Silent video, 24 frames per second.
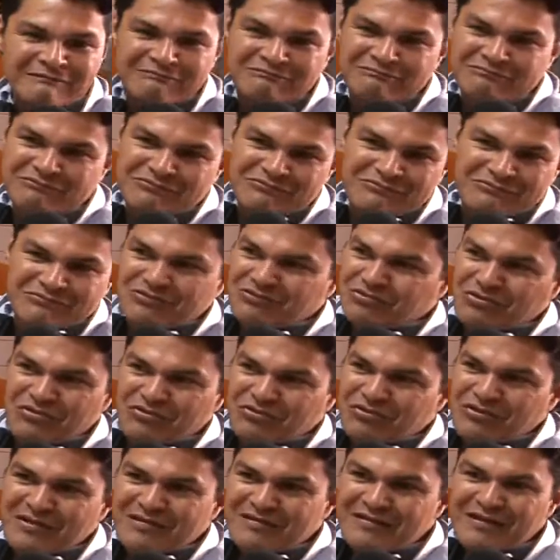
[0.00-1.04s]
mm, no
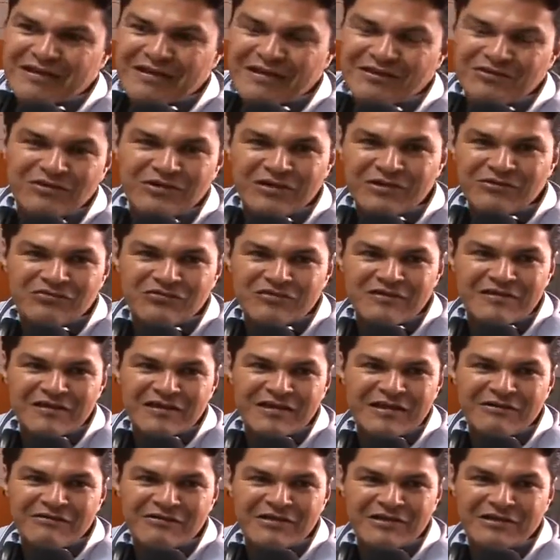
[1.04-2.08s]
hace rato que no se
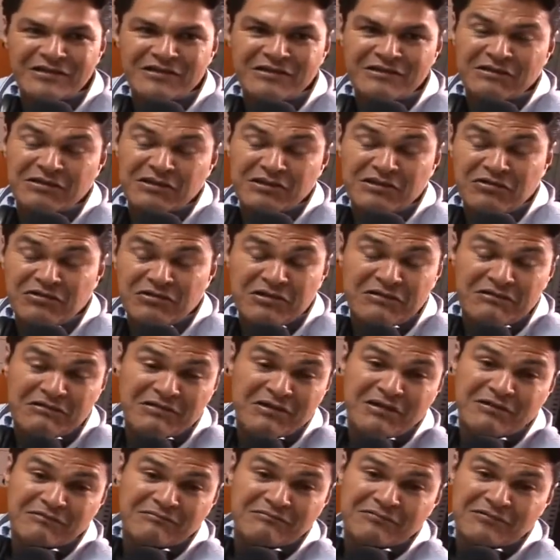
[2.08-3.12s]
celebran y ni creo que
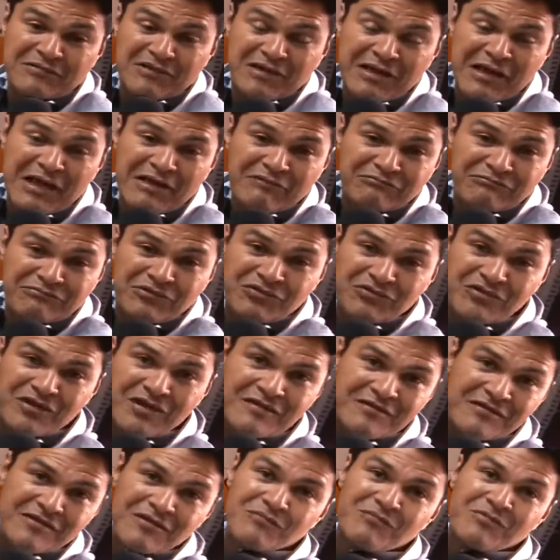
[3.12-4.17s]
se, se harán, no sé,
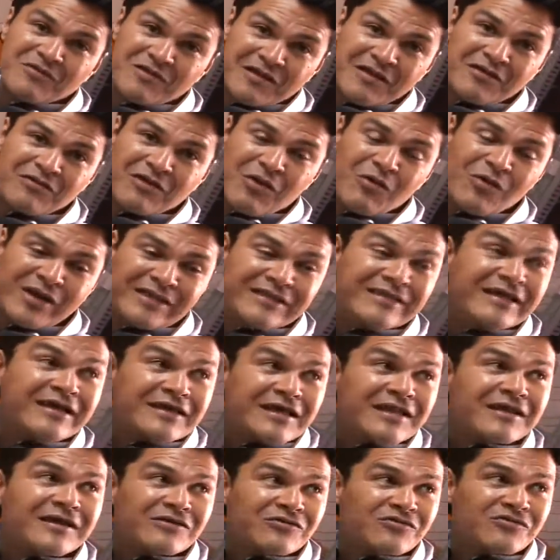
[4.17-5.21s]
pues sería una buena idea
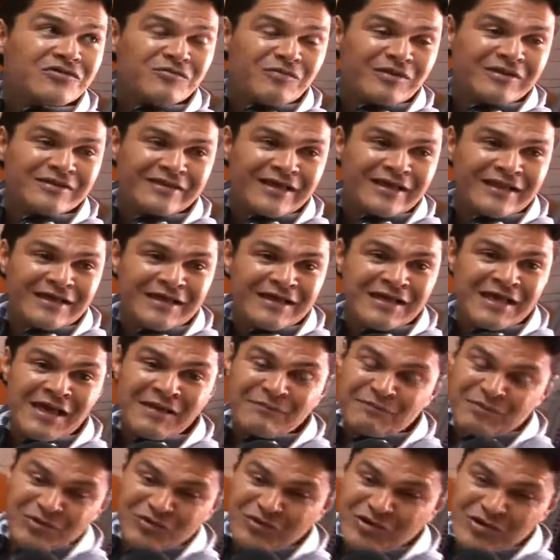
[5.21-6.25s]
que alguien los inventara,
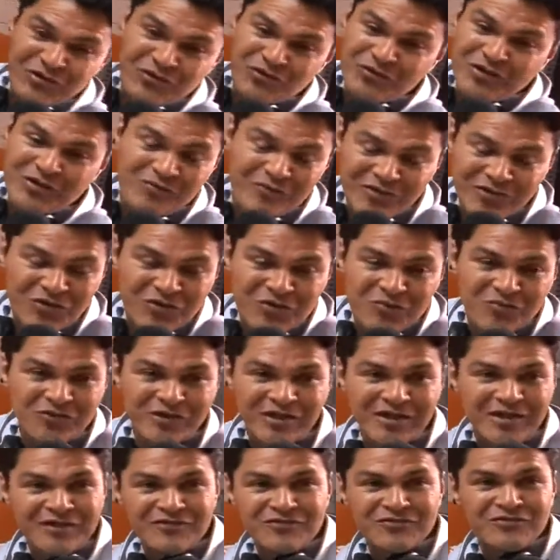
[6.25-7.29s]
pero que no fuera un medio de
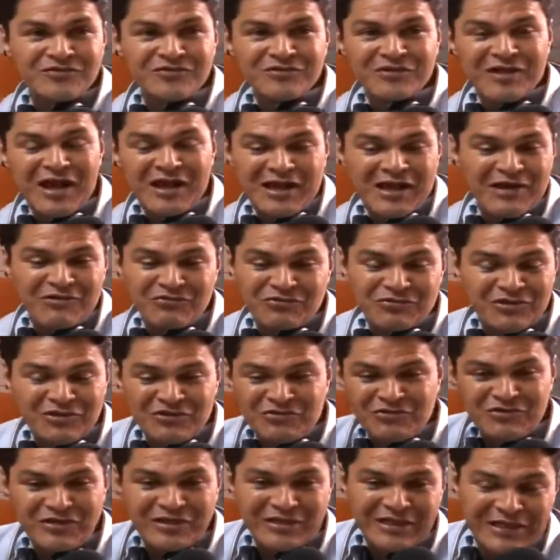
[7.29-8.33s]
comunicación. Acá a uno le
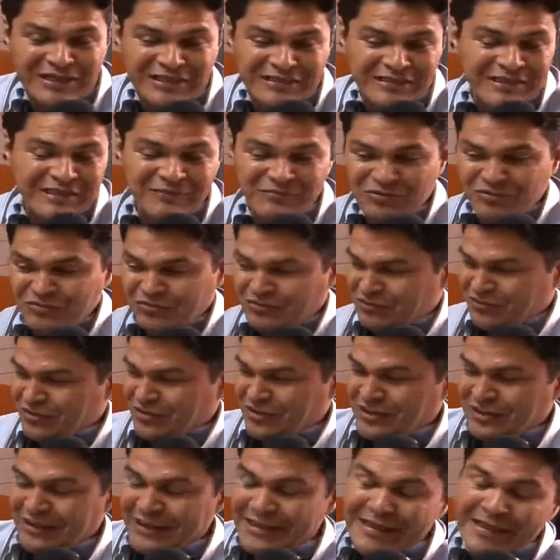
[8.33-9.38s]
sonaría la idea de pronto
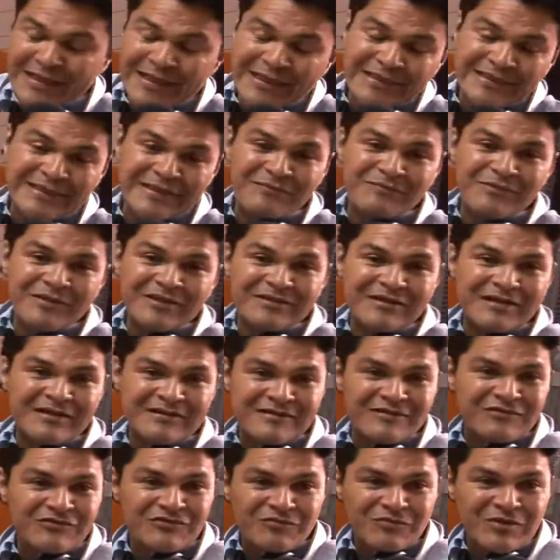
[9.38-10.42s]
de, de
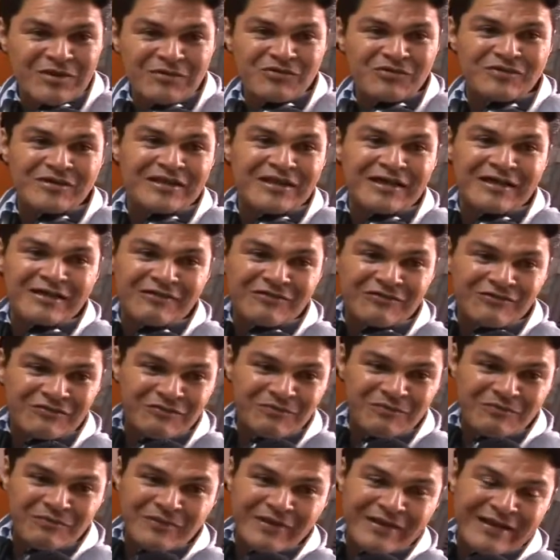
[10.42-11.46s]
inventarse los premios de las
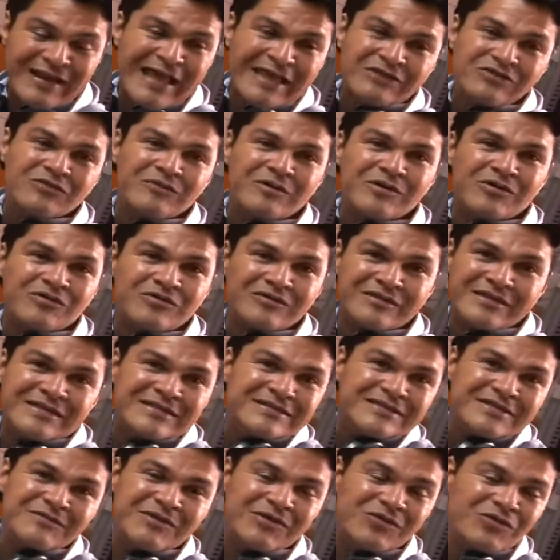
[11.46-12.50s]
radio, mejor
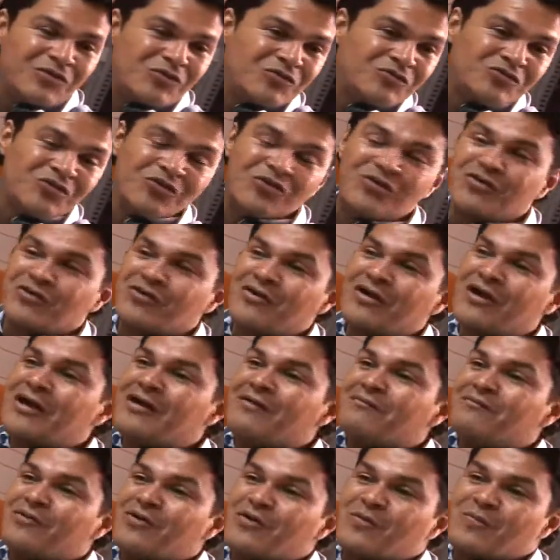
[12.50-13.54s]
DJ, mejor locutor,
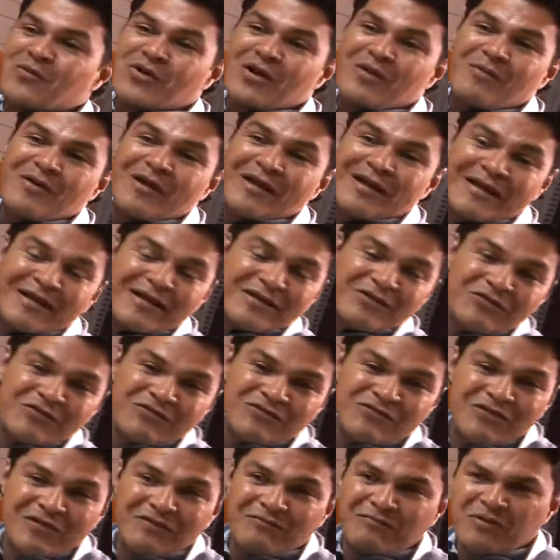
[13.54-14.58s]
mejor programa de radio, en
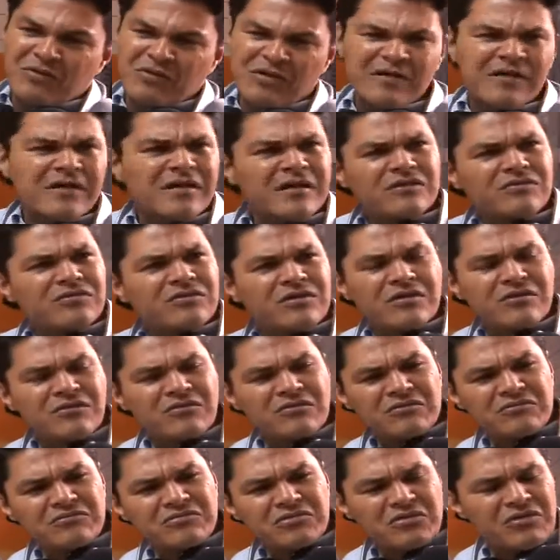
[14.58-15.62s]
fin pero hace rato que
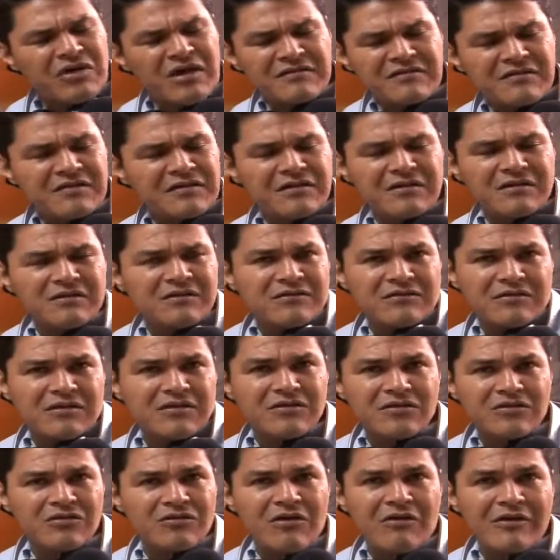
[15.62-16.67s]
no, lo hacen y creo que
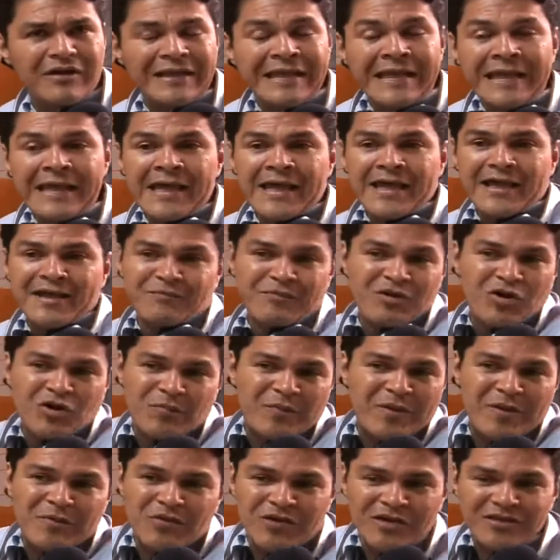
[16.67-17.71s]
no lo va a haber. El mejor
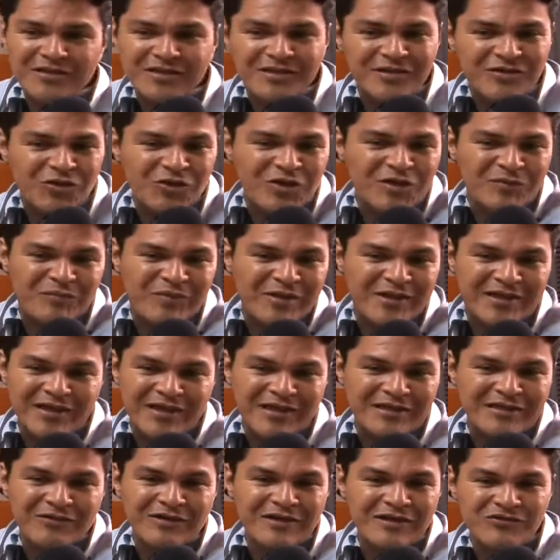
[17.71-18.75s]
premio que ha tenido Olímpica
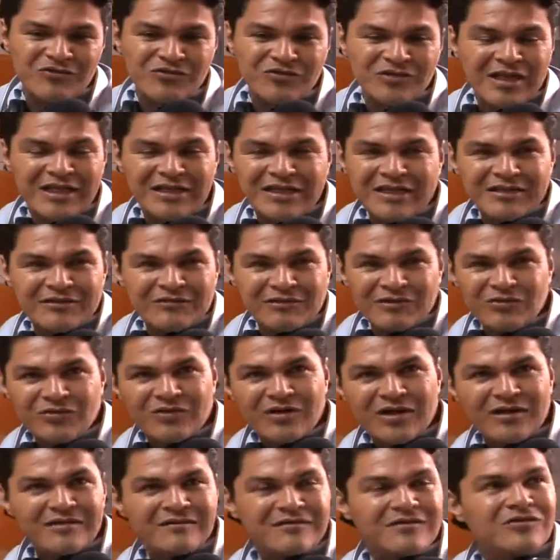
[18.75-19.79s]
a nivel nacional y a nivel
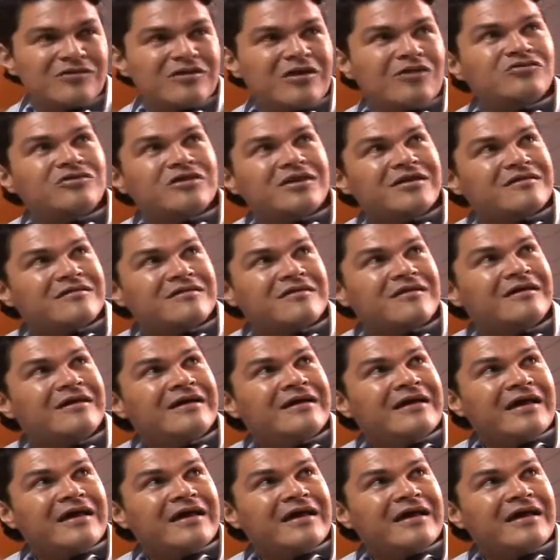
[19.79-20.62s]
local ha sido la audiencia.